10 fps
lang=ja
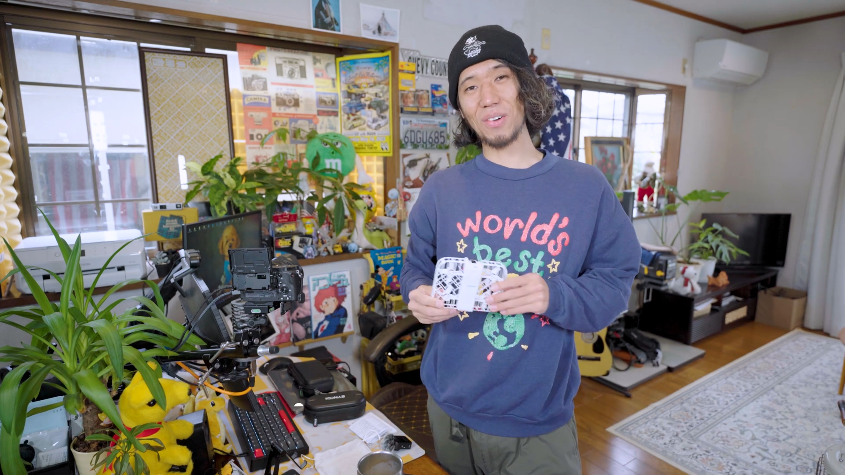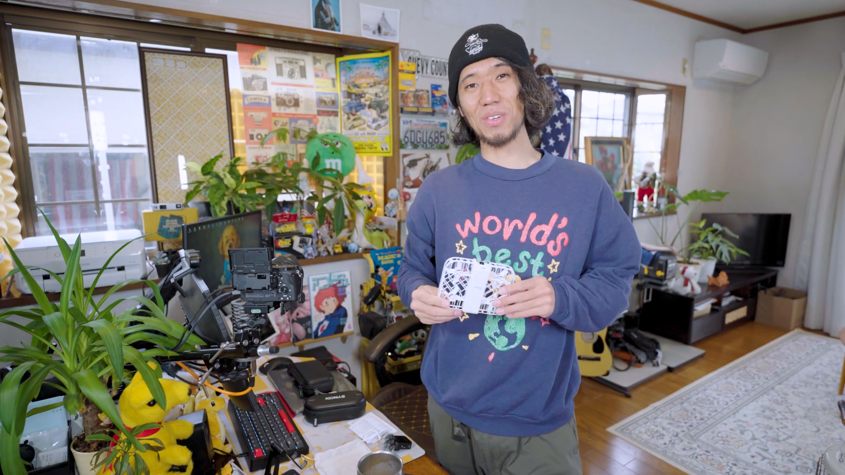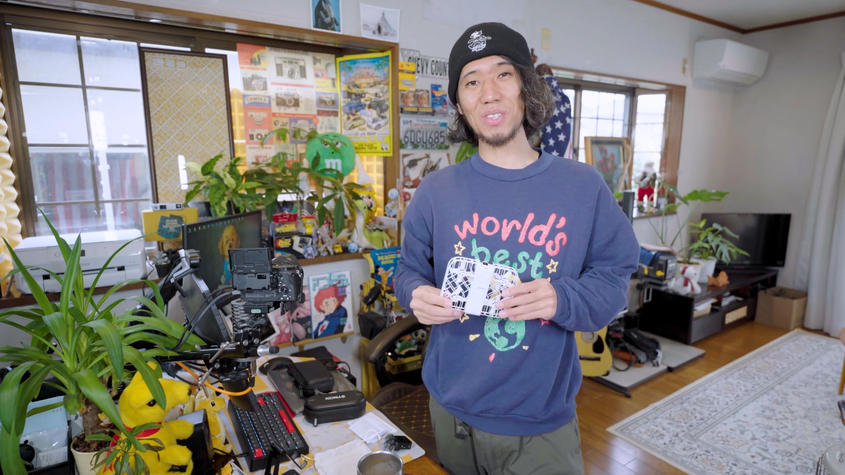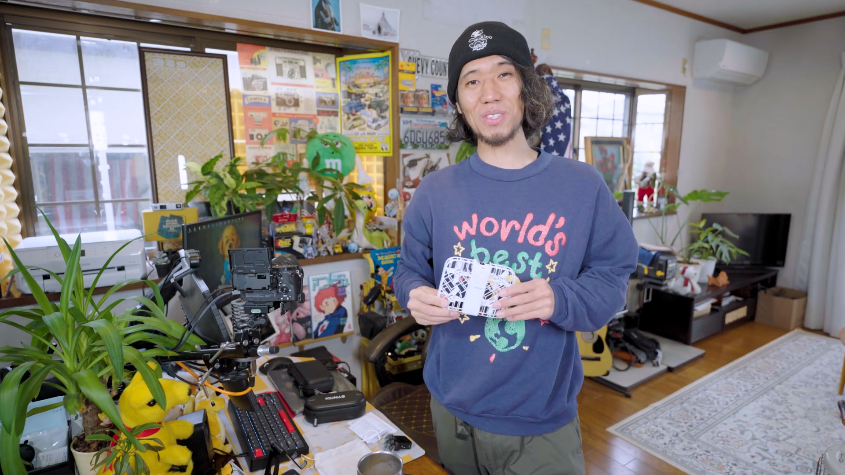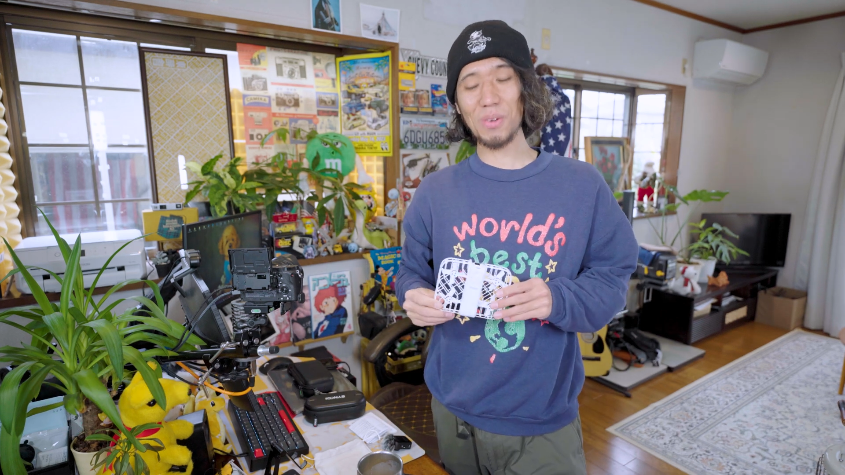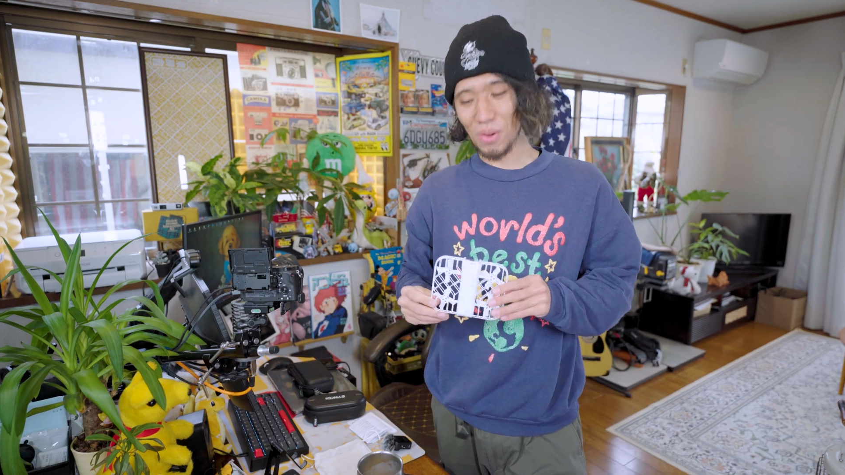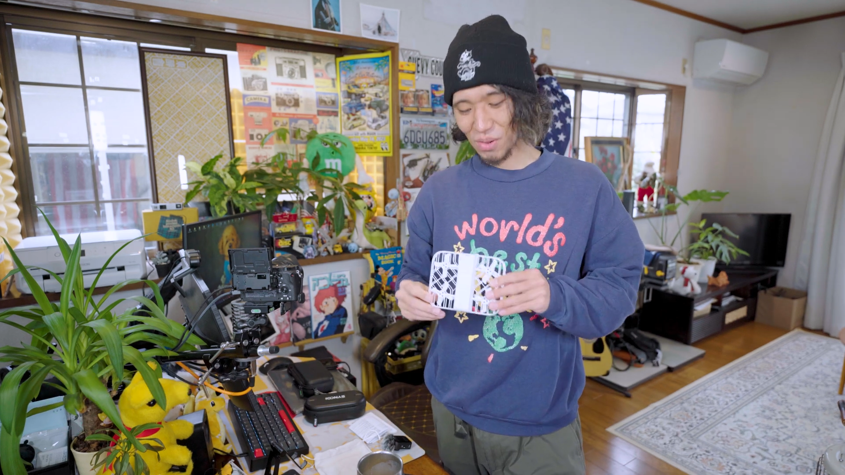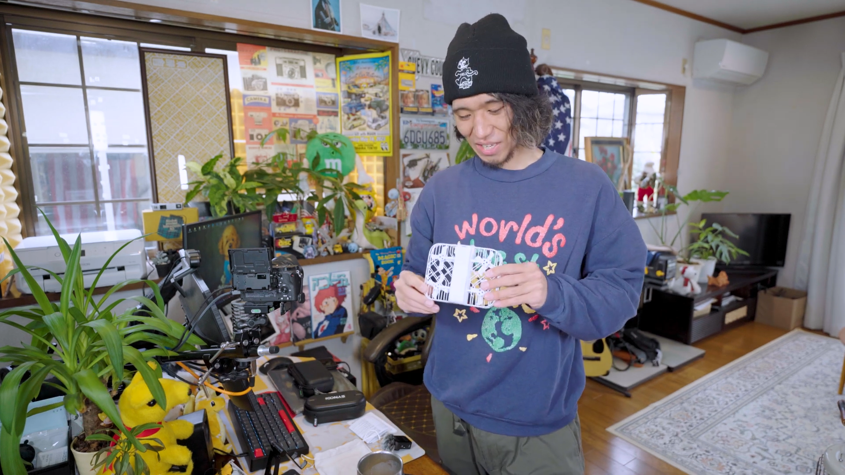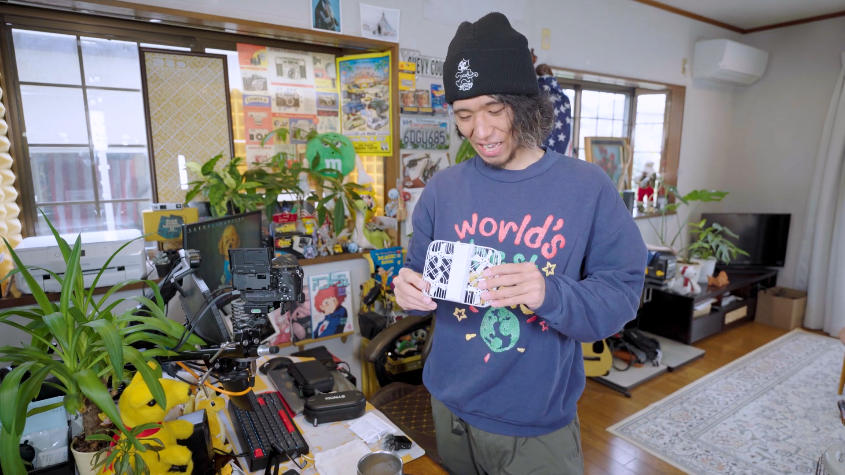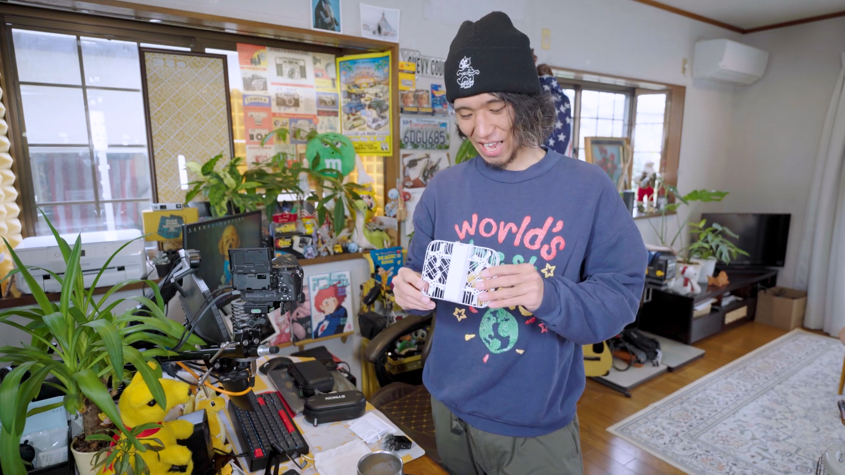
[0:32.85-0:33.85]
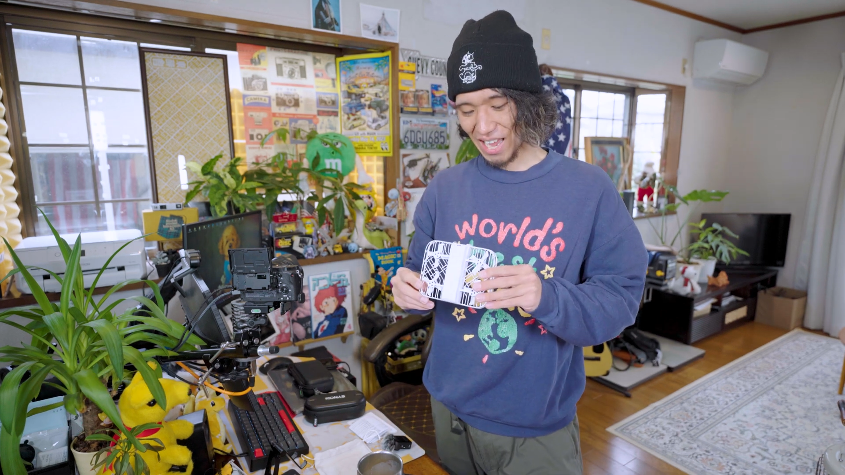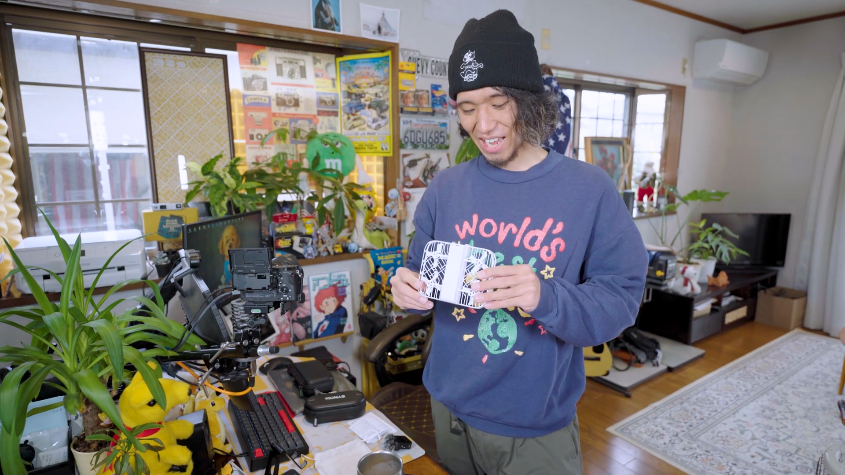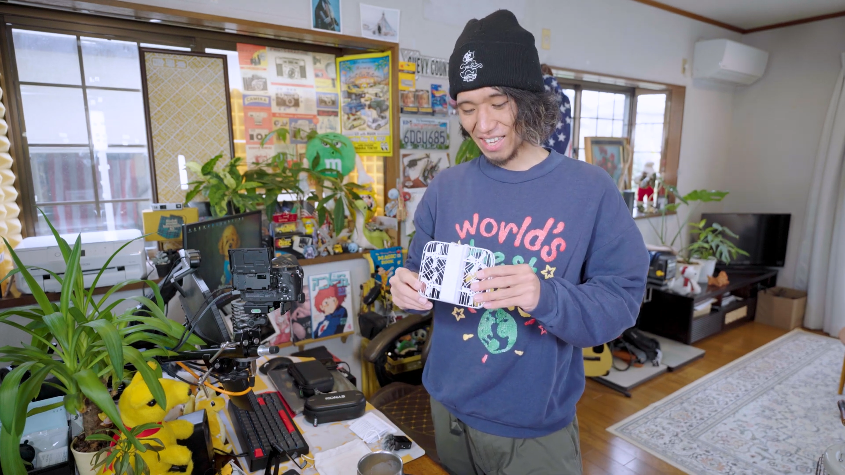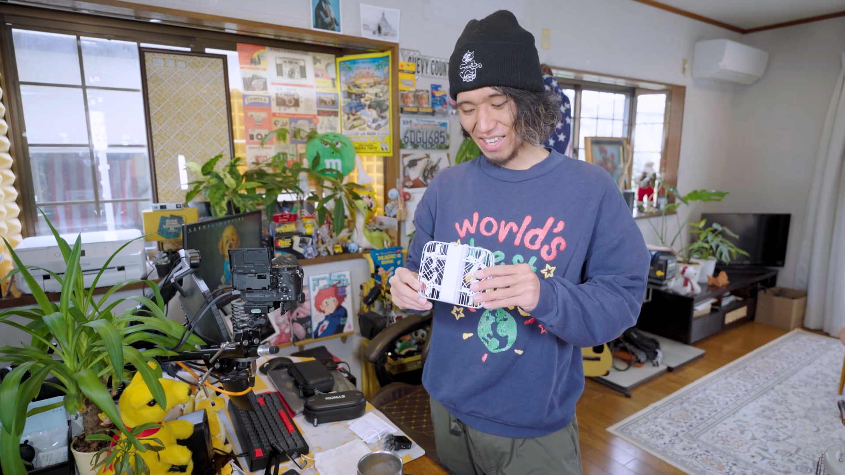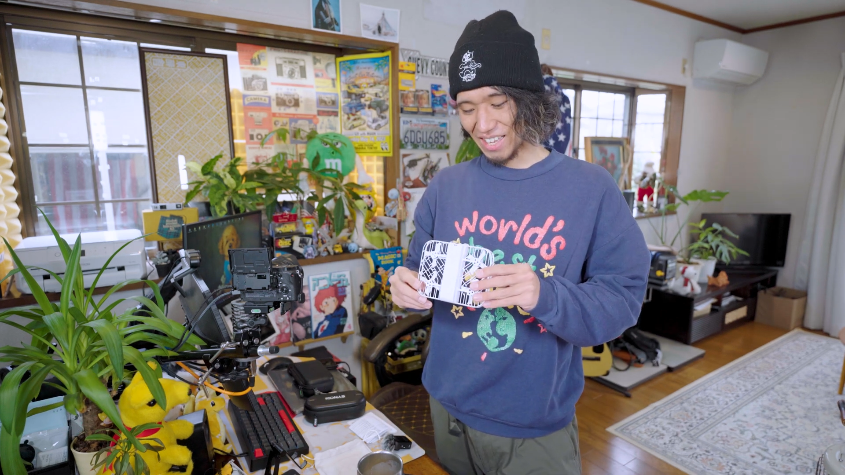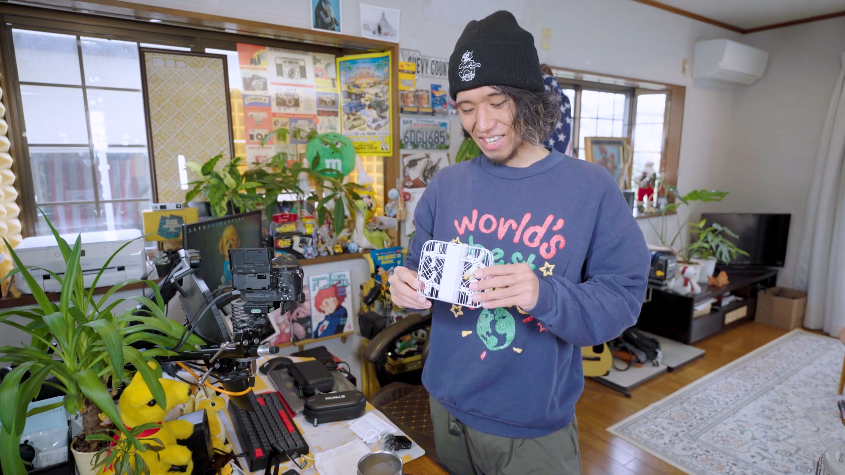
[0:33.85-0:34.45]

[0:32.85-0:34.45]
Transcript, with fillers: このドローンが、